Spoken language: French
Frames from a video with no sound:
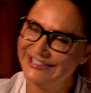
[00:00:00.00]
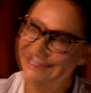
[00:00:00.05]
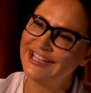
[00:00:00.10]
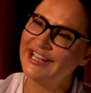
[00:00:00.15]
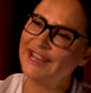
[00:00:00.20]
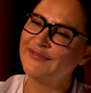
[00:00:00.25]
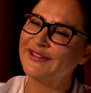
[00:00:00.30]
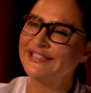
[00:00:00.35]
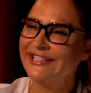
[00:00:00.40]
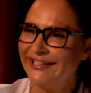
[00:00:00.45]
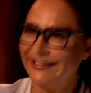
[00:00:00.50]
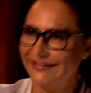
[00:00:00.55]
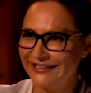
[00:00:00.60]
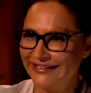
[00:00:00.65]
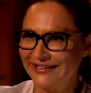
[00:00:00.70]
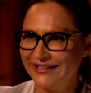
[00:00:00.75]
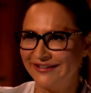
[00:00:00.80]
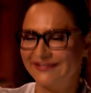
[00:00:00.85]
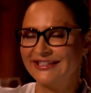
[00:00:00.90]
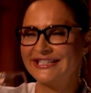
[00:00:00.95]
j'ai l'impression d'avoir
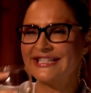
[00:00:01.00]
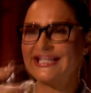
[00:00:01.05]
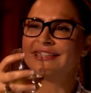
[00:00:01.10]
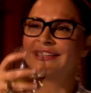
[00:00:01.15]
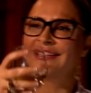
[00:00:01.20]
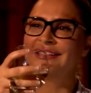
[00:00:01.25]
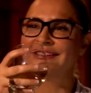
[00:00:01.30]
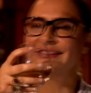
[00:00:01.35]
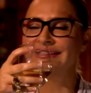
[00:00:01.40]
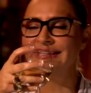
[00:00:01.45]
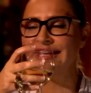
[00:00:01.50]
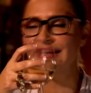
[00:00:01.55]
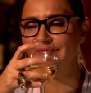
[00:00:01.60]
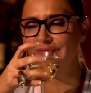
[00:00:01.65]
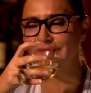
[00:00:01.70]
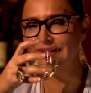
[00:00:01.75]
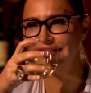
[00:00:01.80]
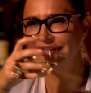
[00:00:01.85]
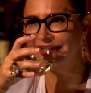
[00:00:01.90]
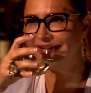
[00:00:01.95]
une conversation avec une
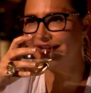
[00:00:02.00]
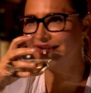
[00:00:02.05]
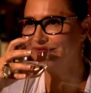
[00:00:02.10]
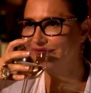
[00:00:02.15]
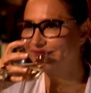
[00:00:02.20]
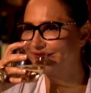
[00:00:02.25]
carpette.